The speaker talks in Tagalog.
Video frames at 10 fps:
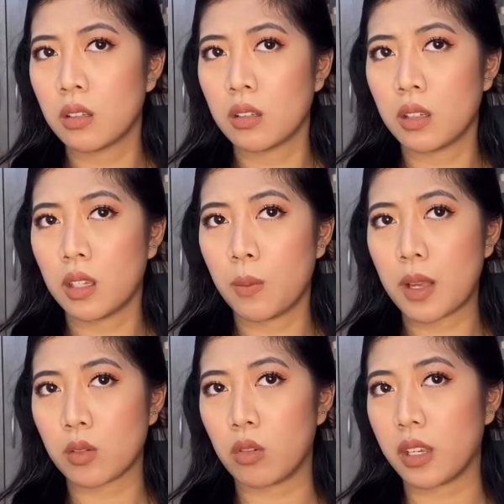
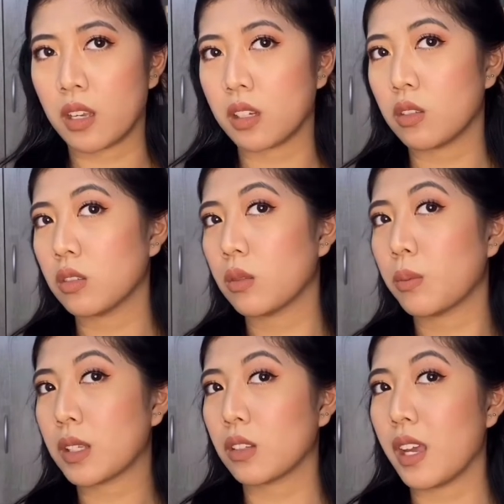Ipasok ko kaya ba na?
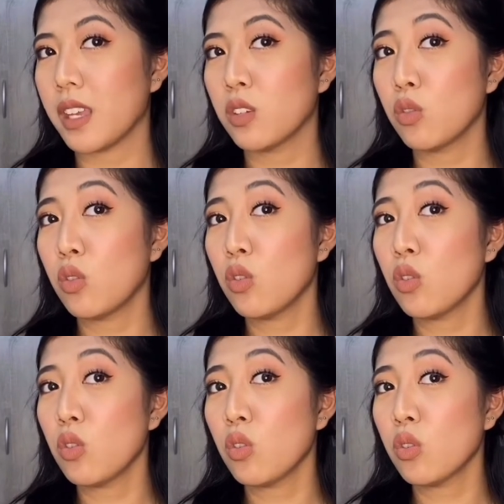Pasok.
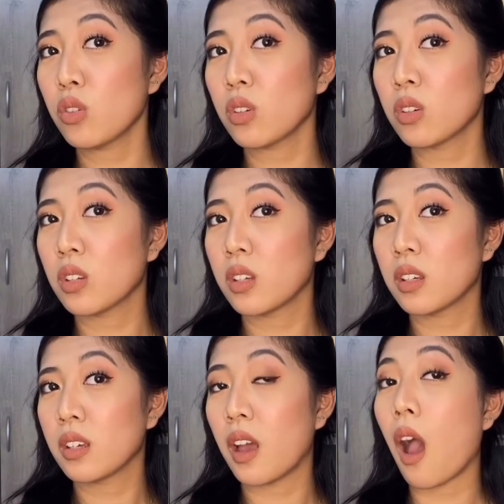Ayun!
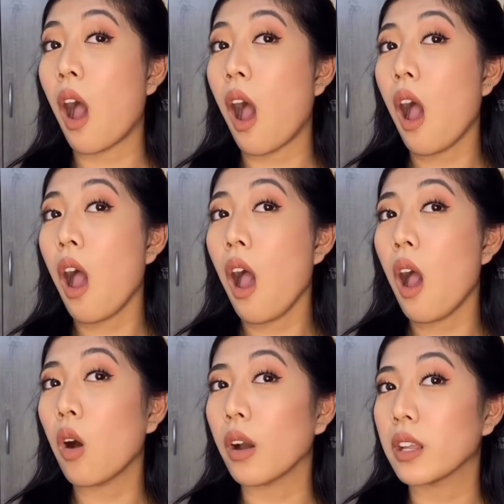Ah,
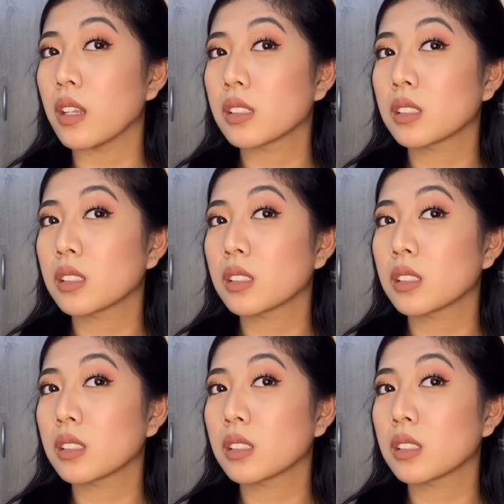okay guys.